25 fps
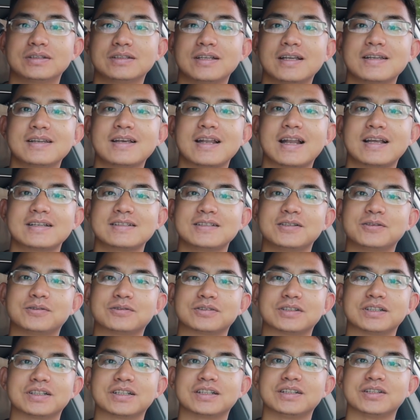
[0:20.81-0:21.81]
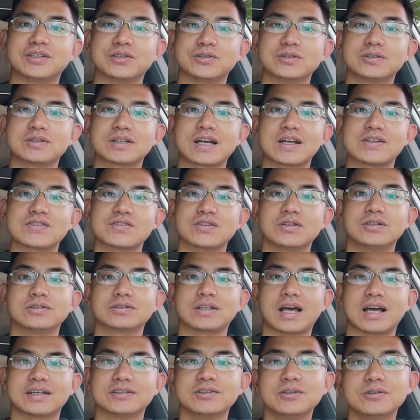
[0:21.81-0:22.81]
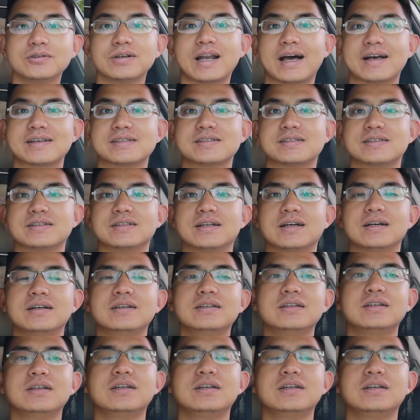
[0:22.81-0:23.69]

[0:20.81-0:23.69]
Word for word: 扔在垃圾桶的那个牛肉干之后，他又拉稀了，